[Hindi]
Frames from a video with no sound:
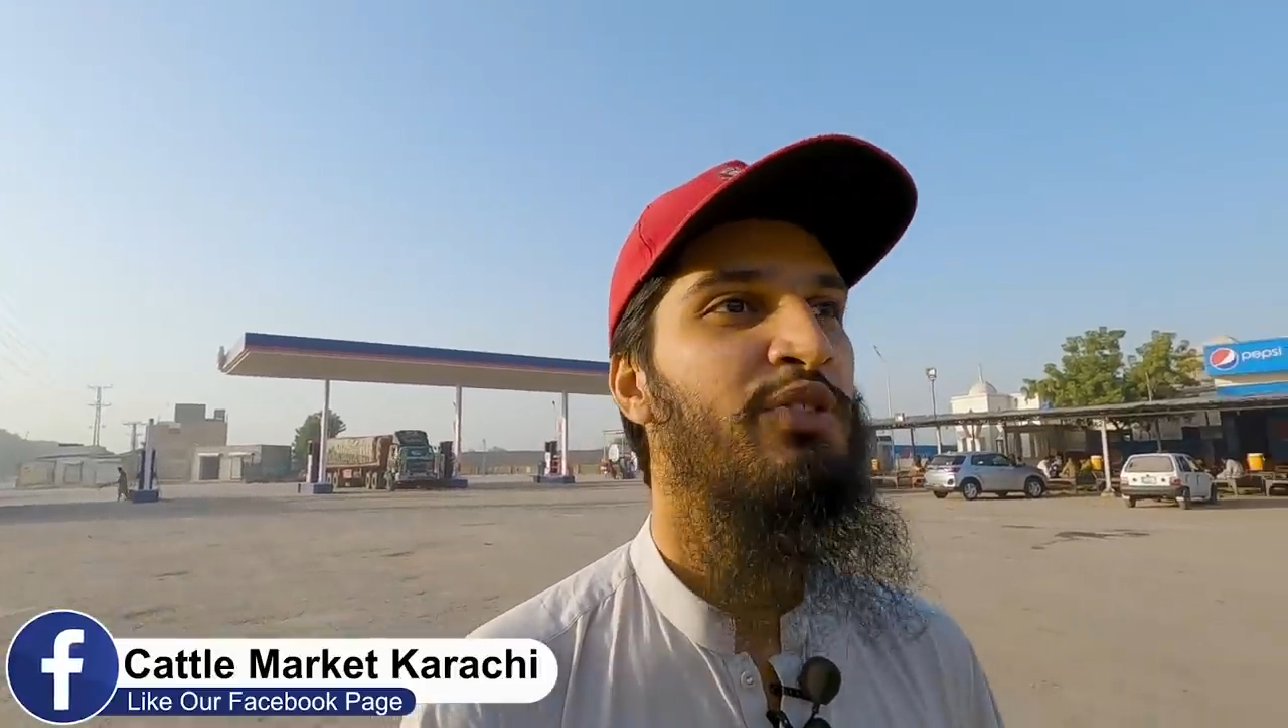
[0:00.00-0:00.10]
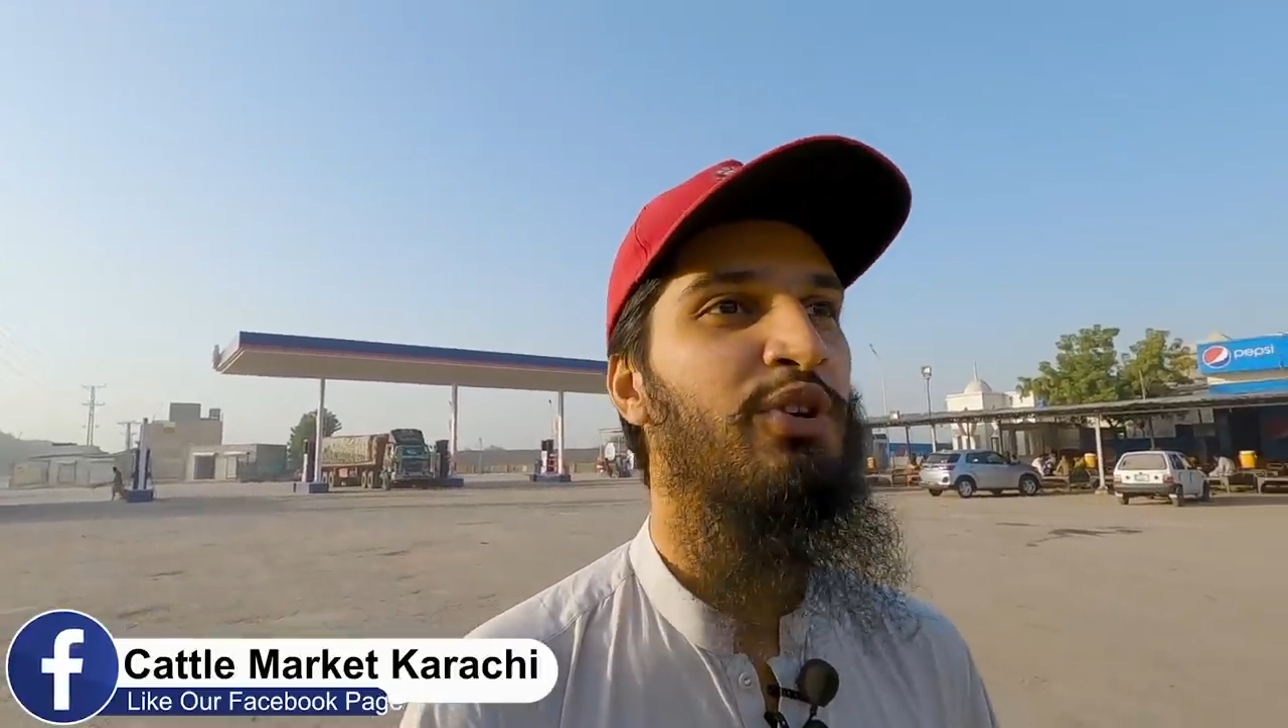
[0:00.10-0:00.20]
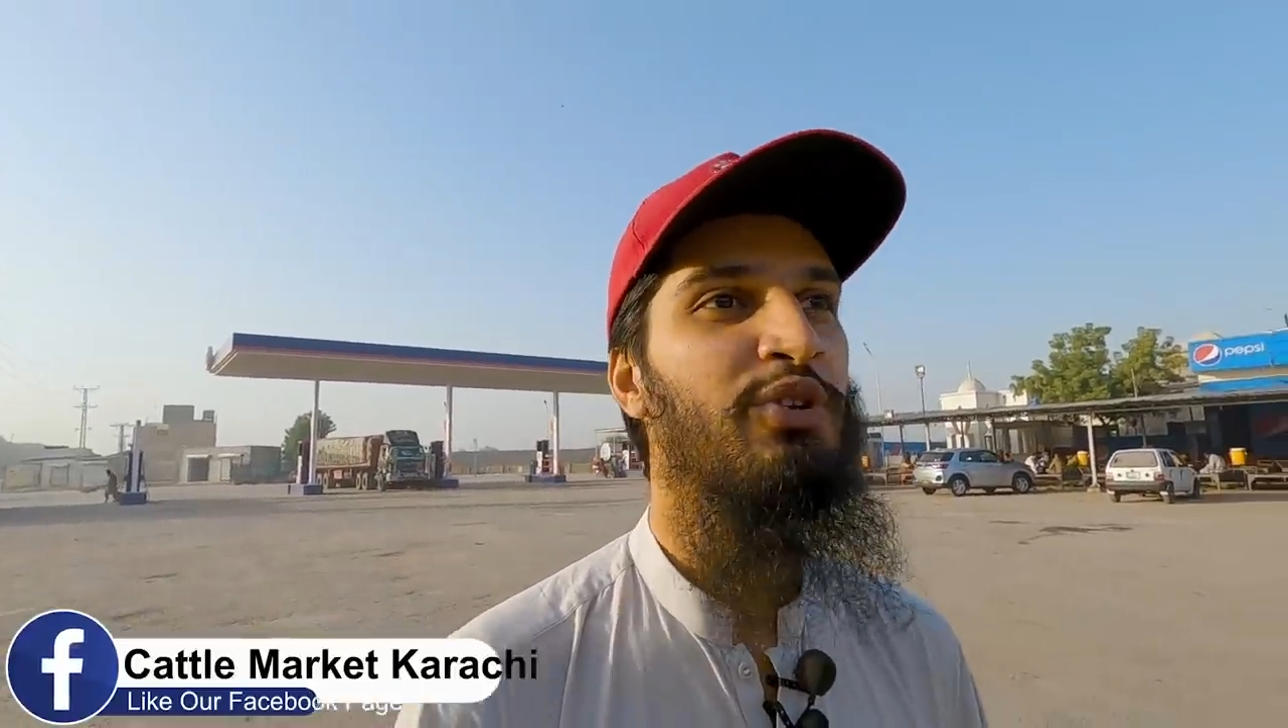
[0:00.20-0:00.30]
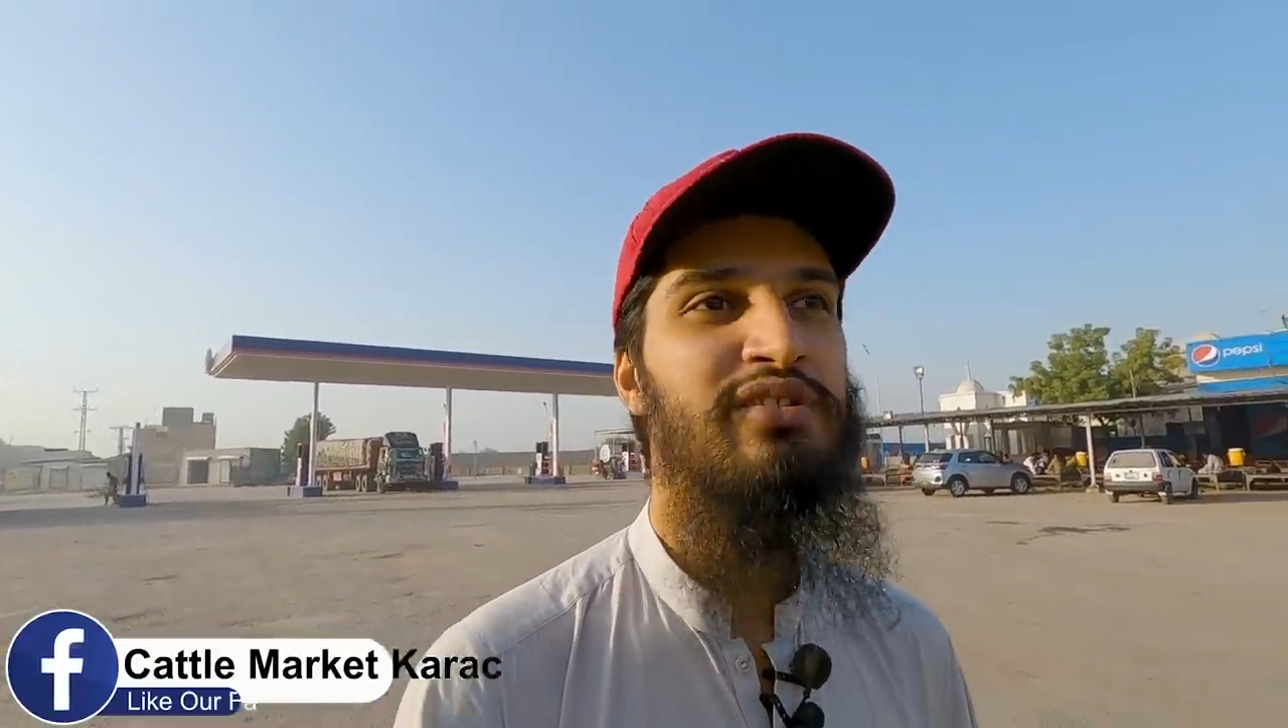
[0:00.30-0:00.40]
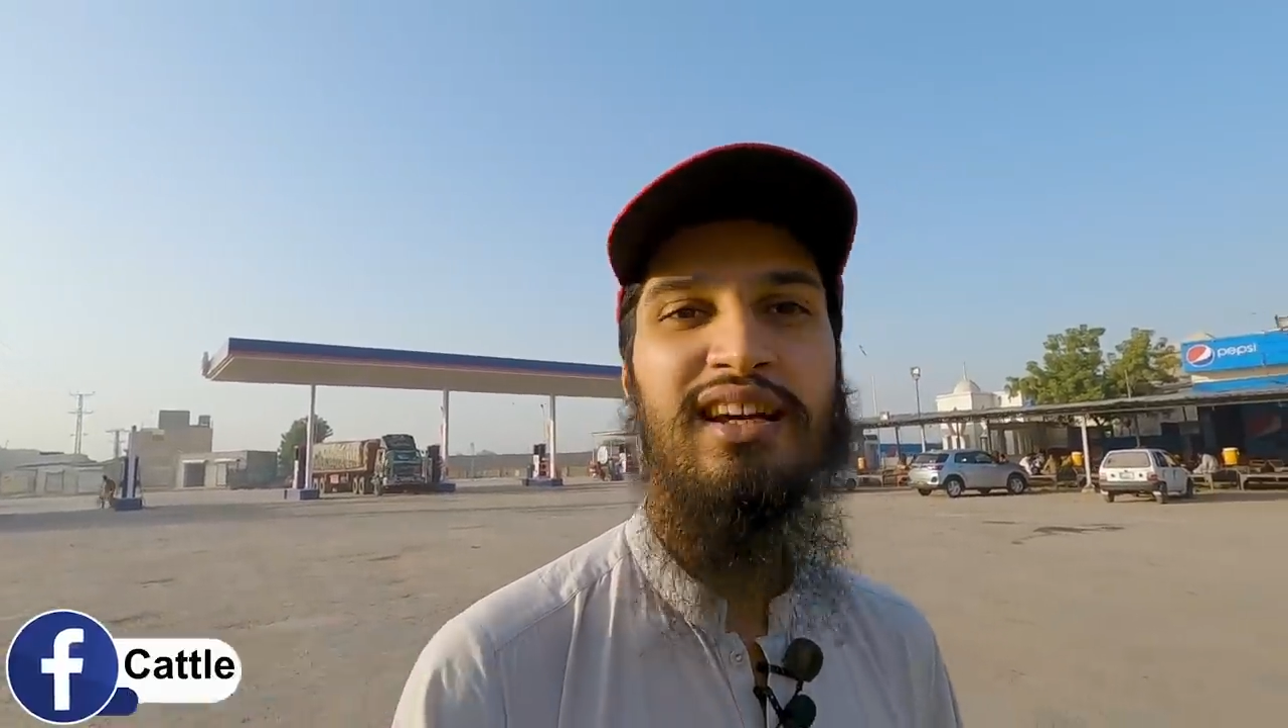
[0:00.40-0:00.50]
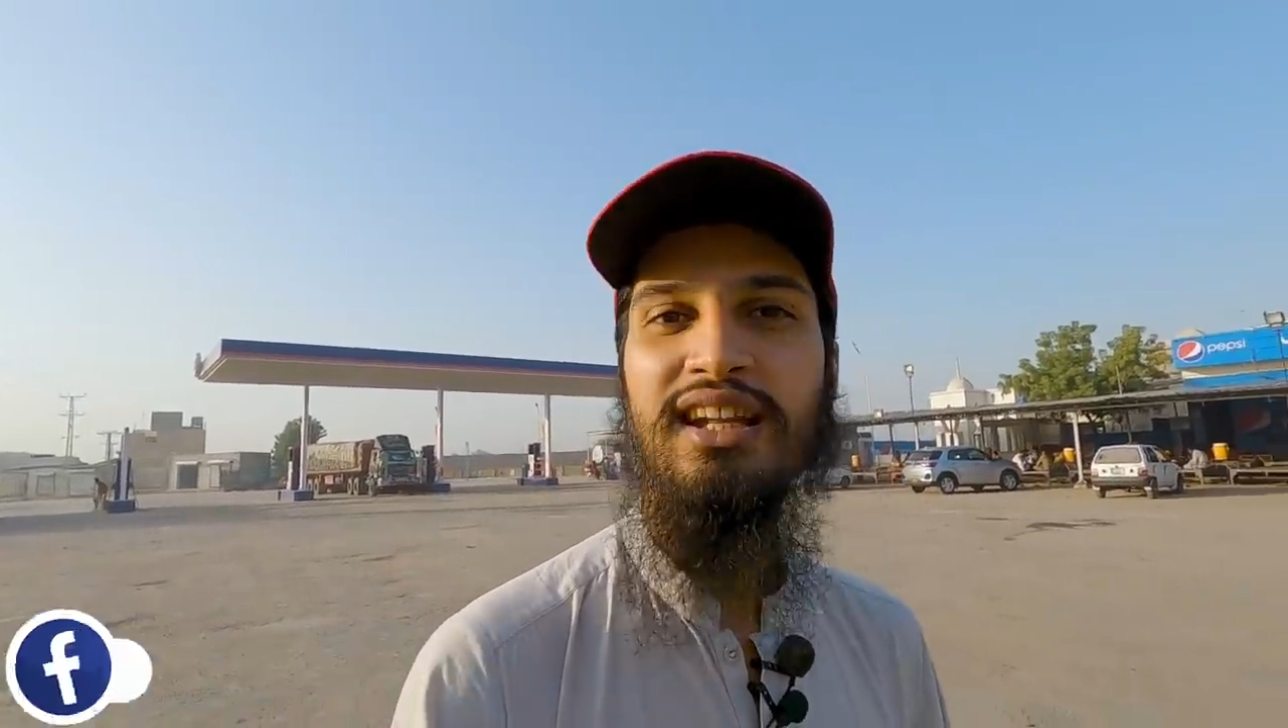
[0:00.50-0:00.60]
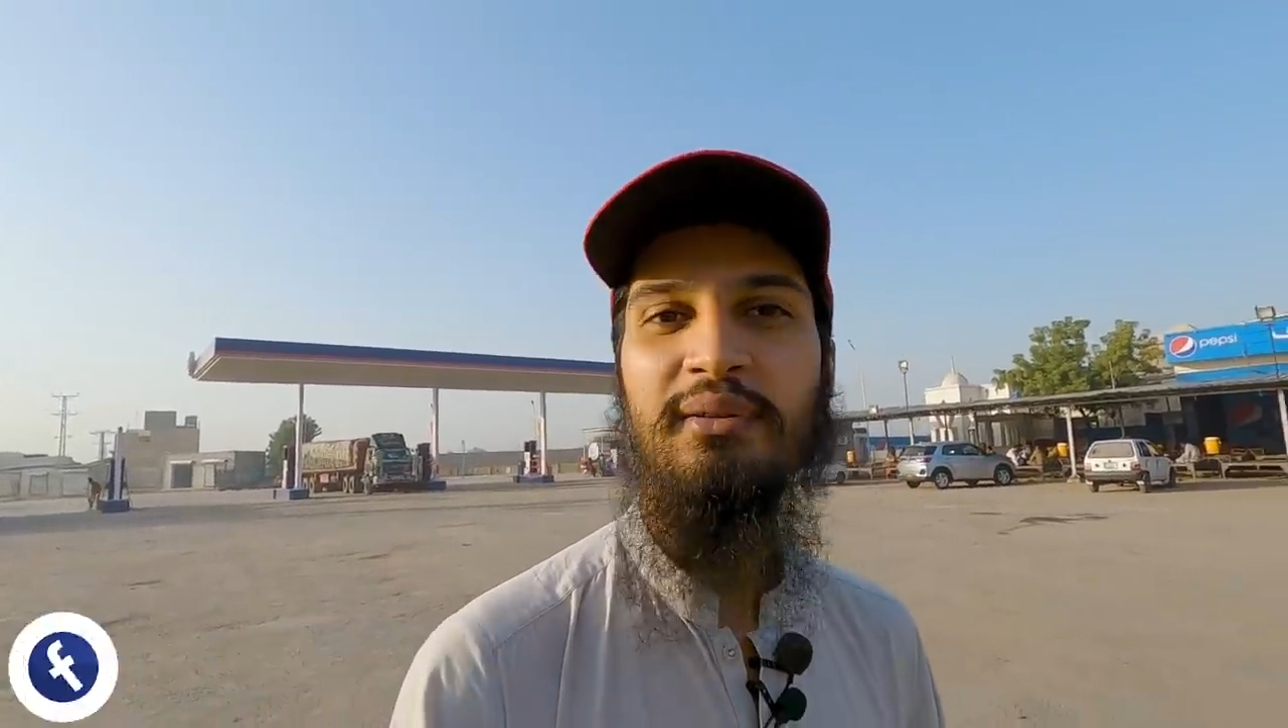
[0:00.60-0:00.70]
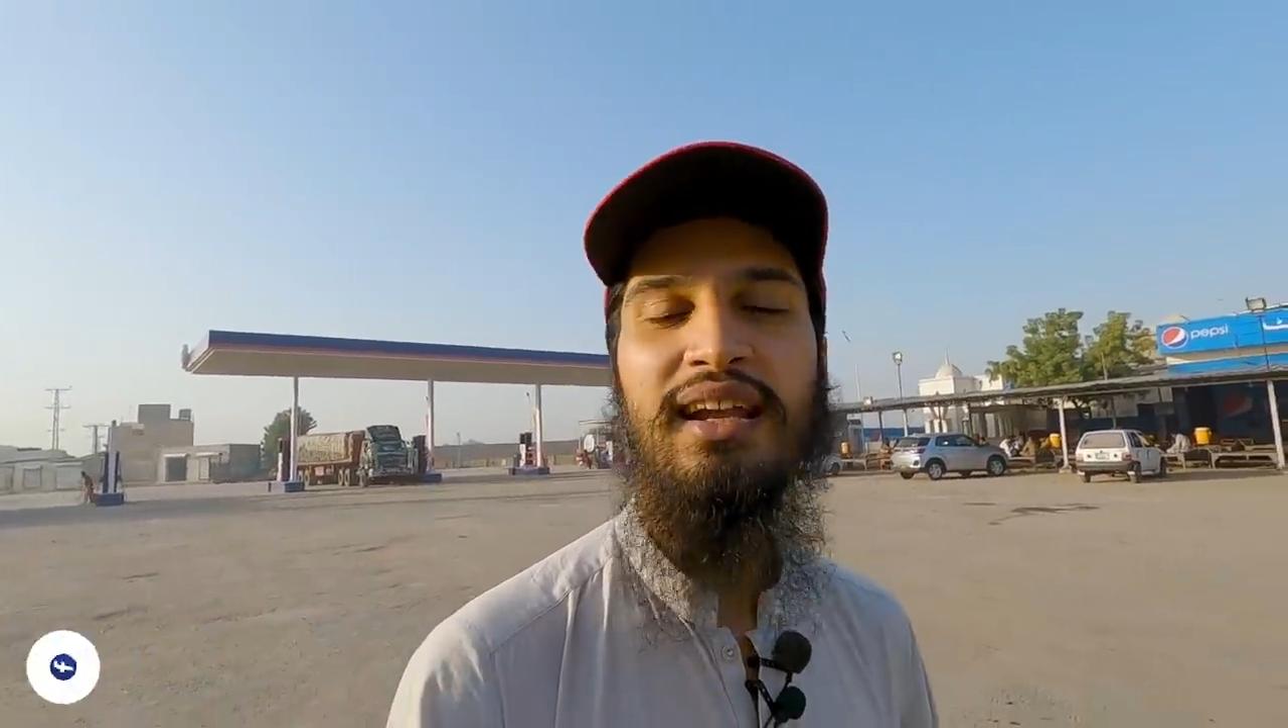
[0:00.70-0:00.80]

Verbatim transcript: तो उसके लिए